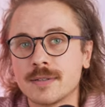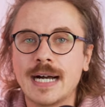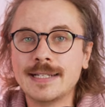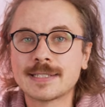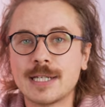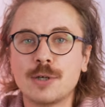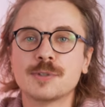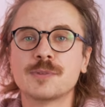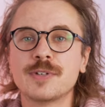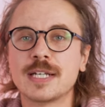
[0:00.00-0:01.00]
Alles genau
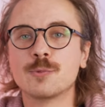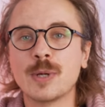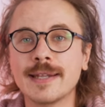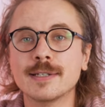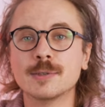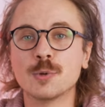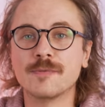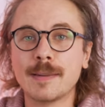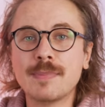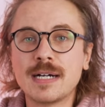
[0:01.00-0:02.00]
wissen wir dann wohl Ende
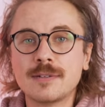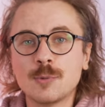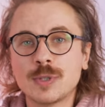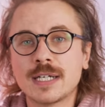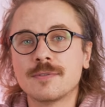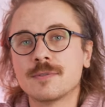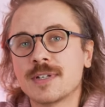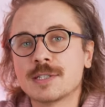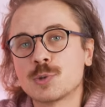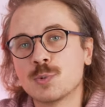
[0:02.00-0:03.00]
November oder
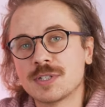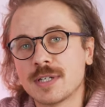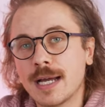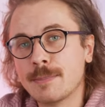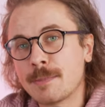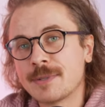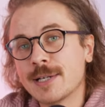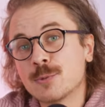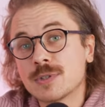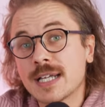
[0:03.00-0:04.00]
wenn Sonys Geheimabteilung